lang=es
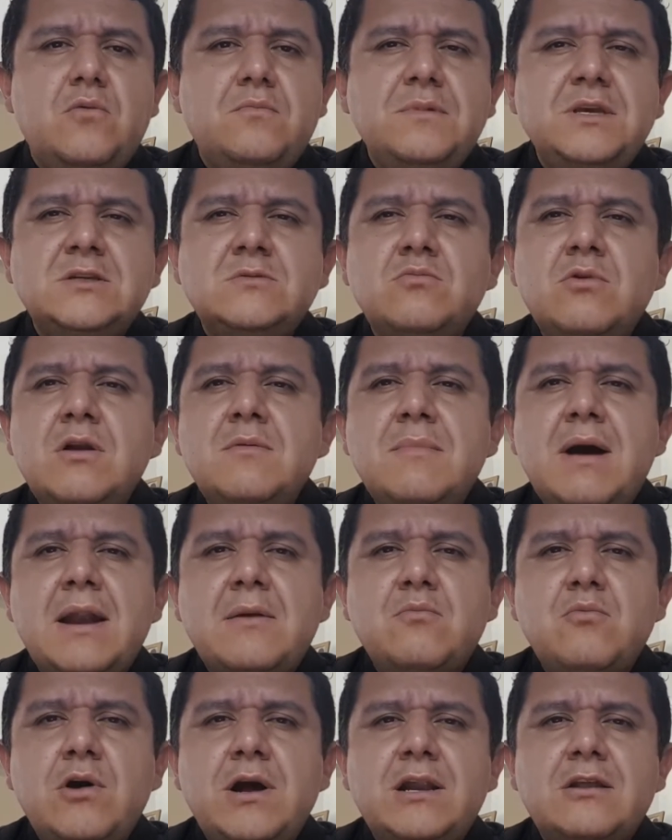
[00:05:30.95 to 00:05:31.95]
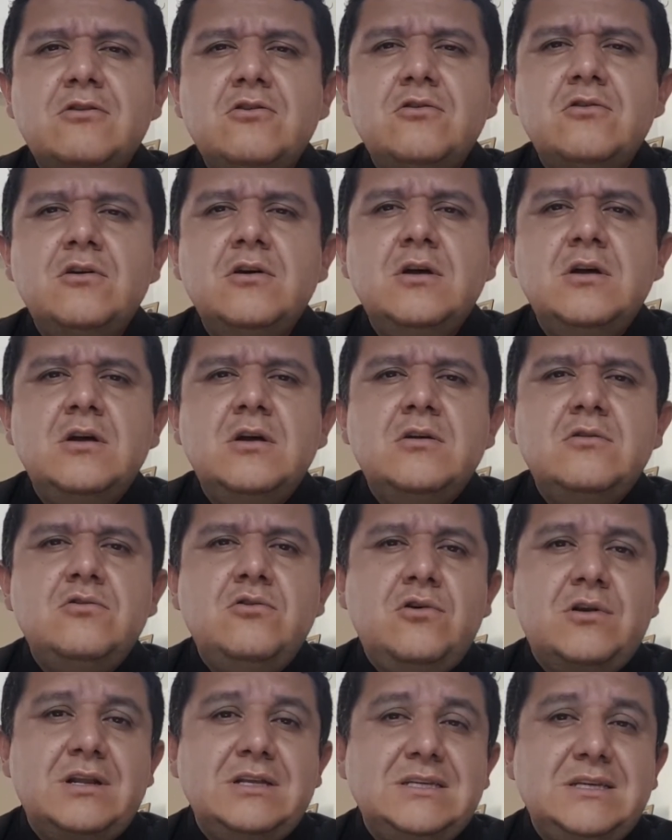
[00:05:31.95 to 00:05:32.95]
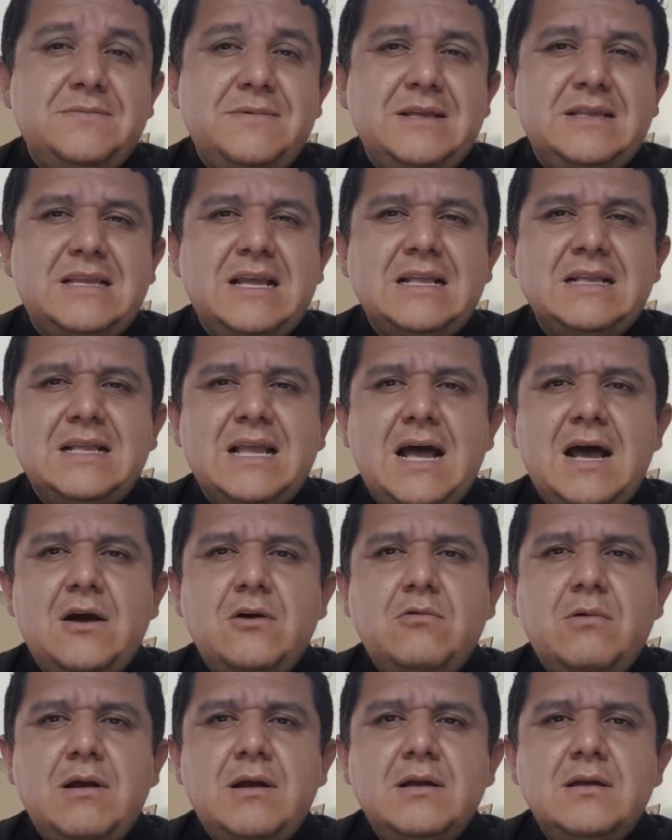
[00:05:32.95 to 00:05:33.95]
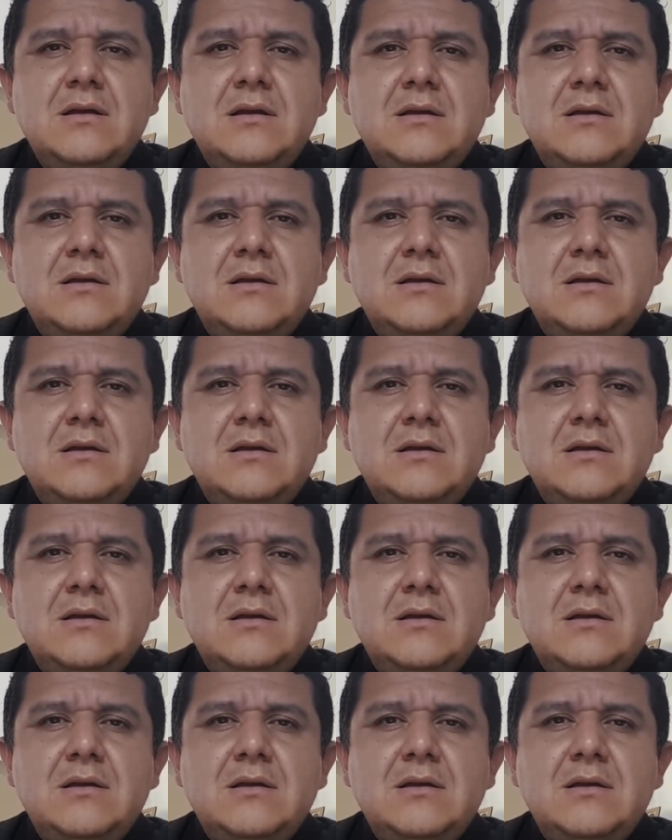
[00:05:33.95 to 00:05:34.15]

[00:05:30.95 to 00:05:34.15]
lo mismo el Mar Muerto no recibe tanta agua.